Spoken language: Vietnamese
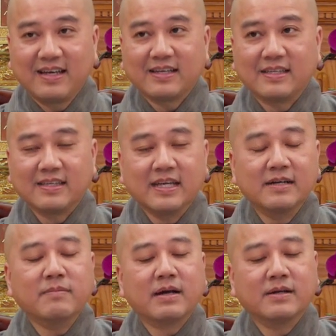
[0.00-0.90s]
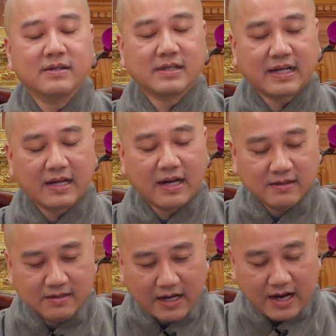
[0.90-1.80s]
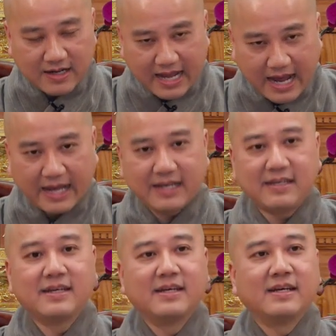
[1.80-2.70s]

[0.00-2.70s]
Nhưng mà người người ở lại,